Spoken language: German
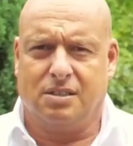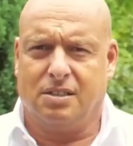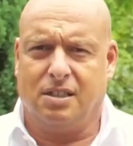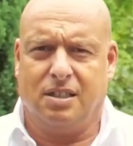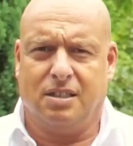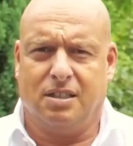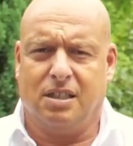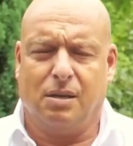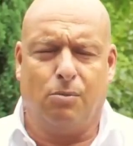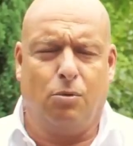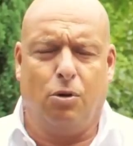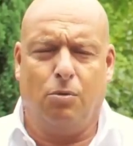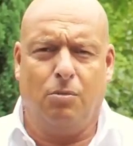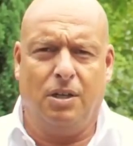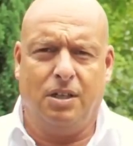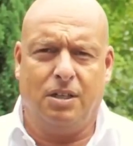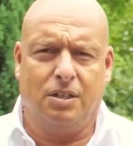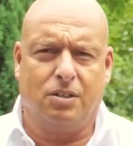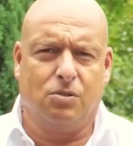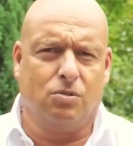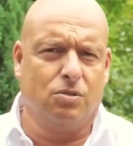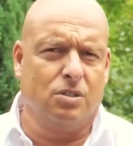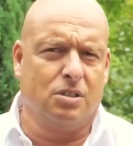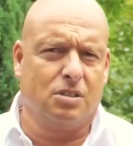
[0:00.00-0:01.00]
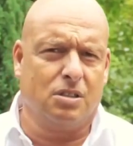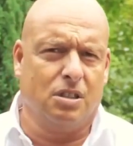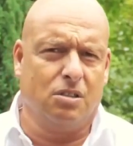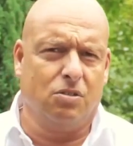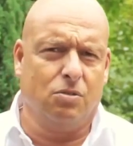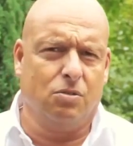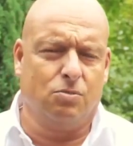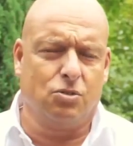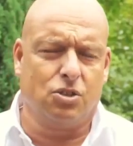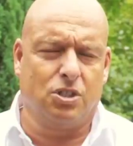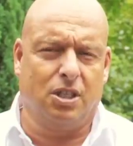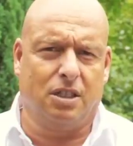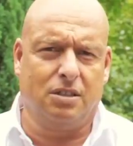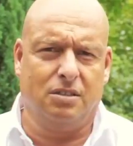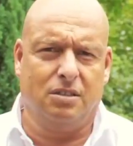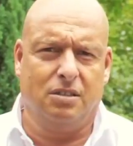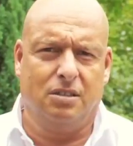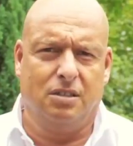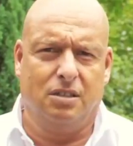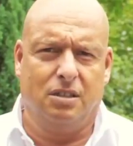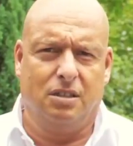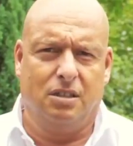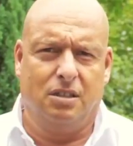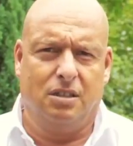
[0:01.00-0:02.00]
Es geht aber um Licht und es geht um
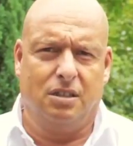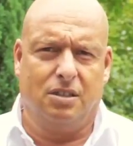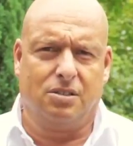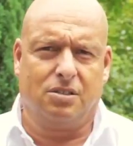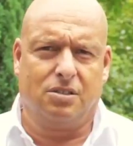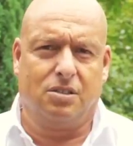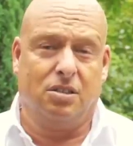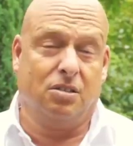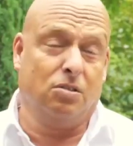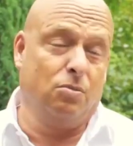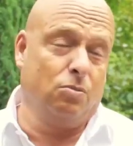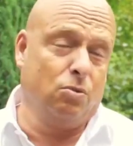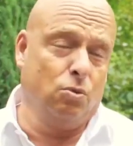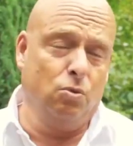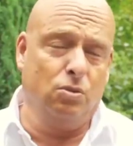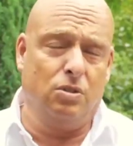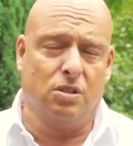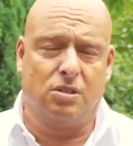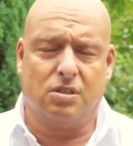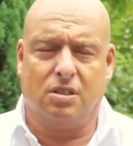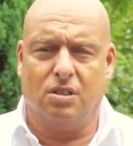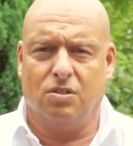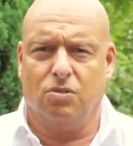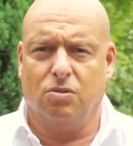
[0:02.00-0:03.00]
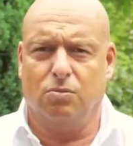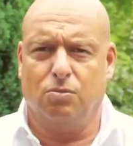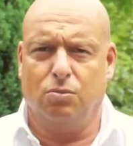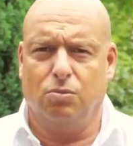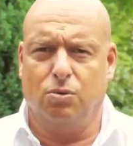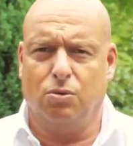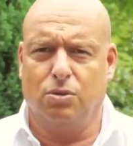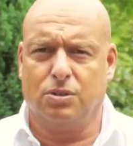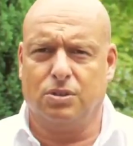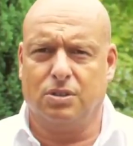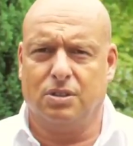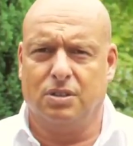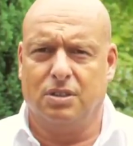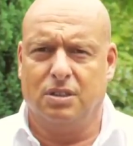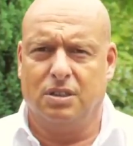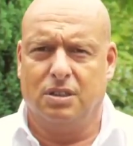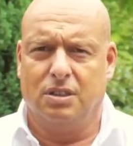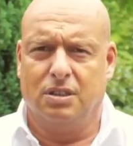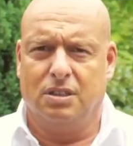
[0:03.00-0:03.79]
Schatten. Es geht um Gut, es geht um Böse.